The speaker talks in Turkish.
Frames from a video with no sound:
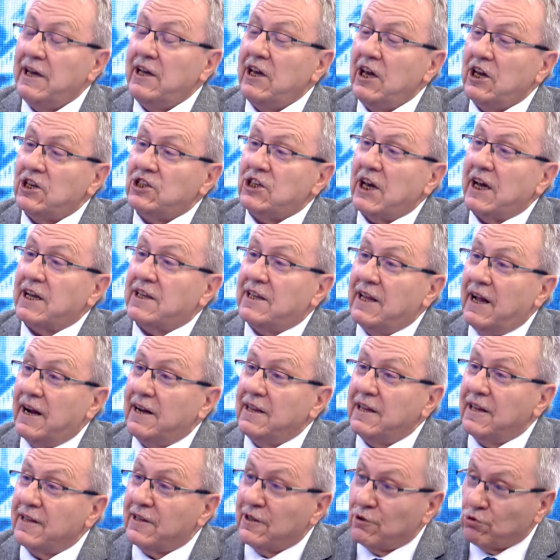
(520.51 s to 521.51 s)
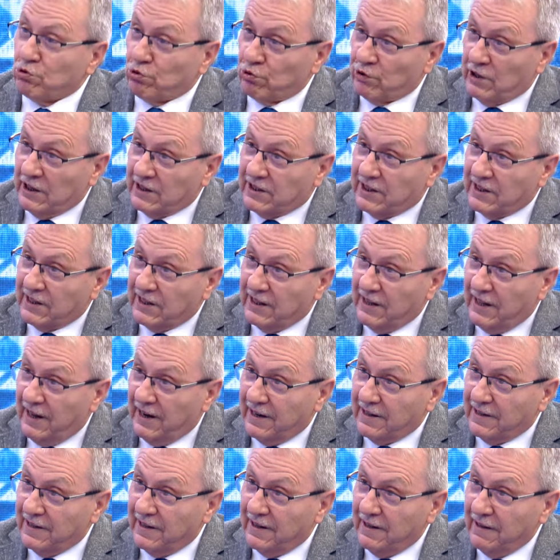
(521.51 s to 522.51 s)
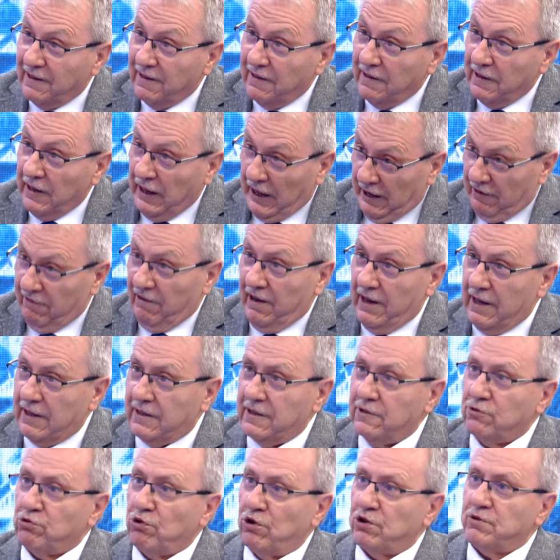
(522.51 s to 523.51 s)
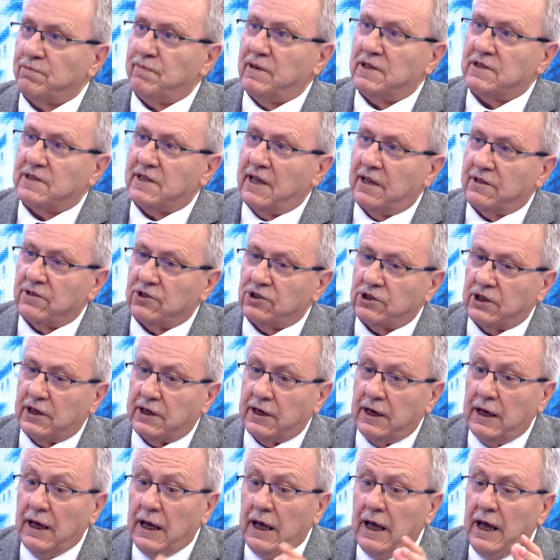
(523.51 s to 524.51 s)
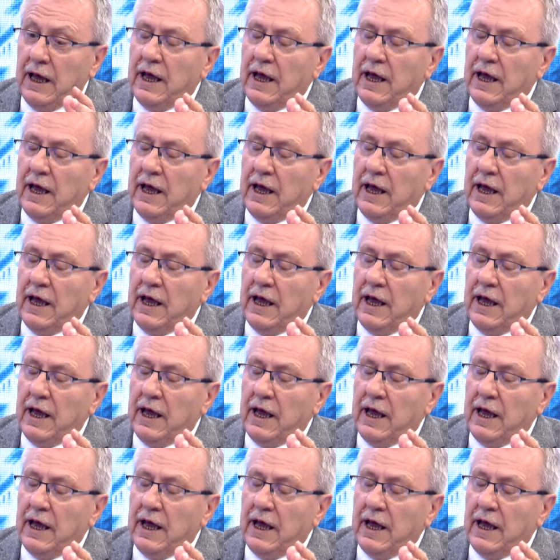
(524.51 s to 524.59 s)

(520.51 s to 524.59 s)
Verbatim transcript: Eşeklerle de su getirirlerdi. Evet söz meslen dışarı.